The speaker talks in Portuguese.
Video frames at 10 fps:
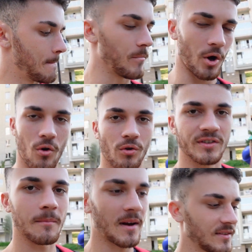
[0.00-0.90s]
Pior que eu
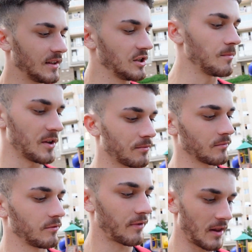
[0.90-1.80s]
gostei bastante mesmo,
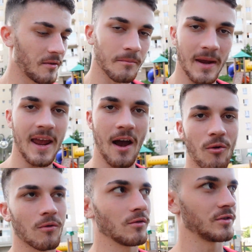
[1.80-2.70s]
tô falando bem real
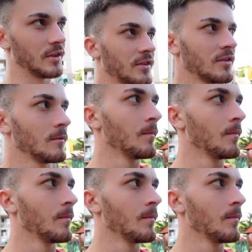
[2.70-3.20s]
com vocês.